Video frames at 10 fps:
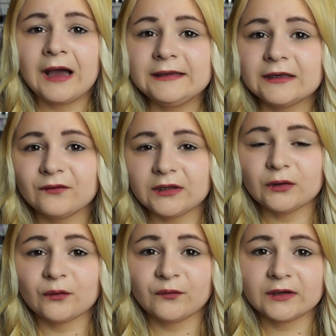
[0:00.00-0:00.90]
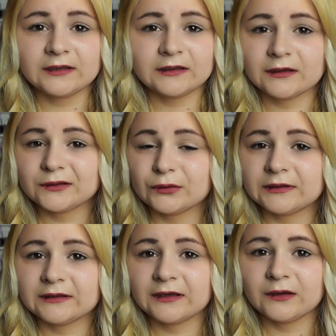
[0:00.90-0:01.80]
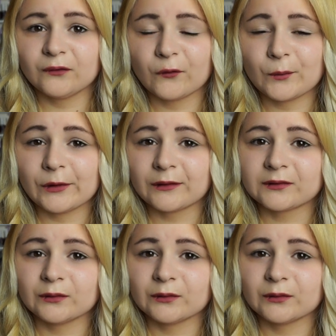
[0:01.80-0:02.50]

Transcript: Ihr Video findet ihr natürlich in der Infobox